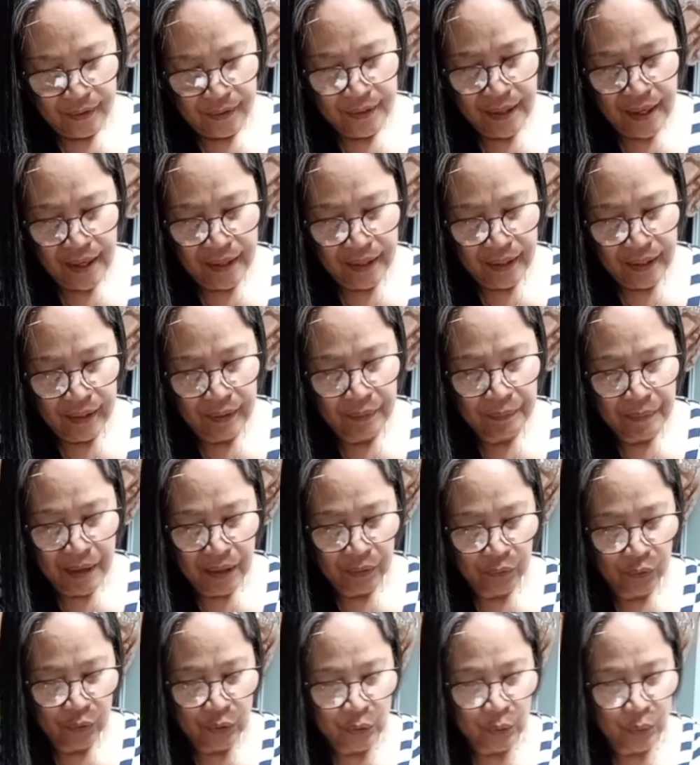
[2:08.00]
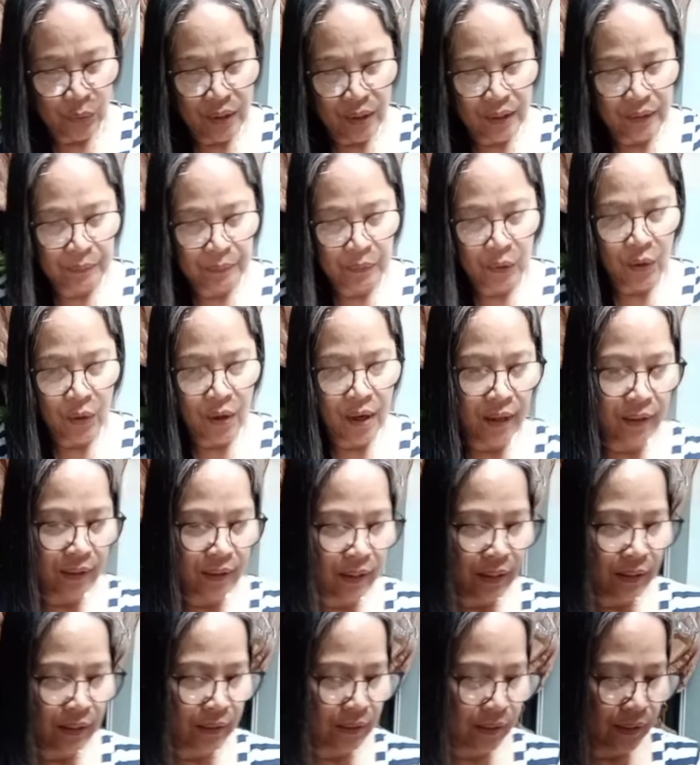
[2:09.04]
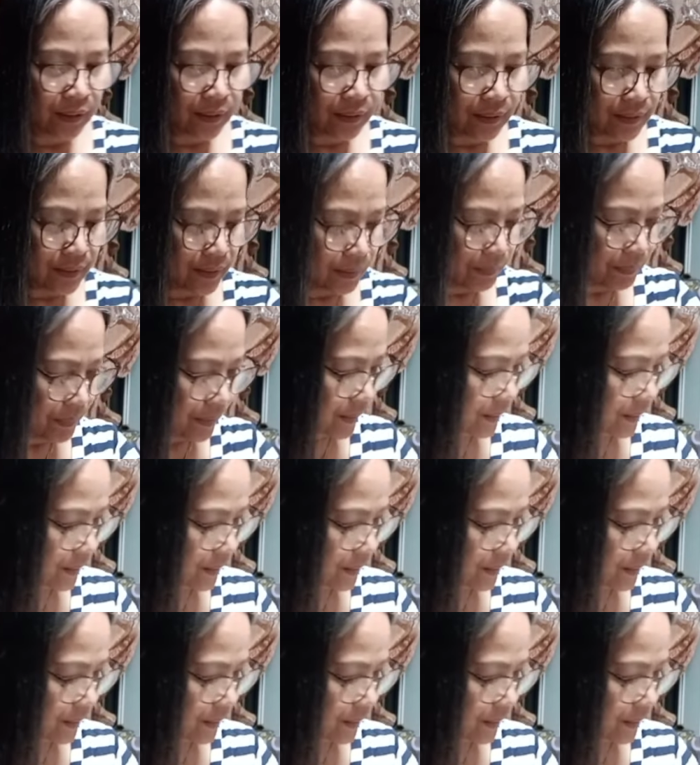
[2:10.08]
sana ay magustuhan mo ang aking kasaba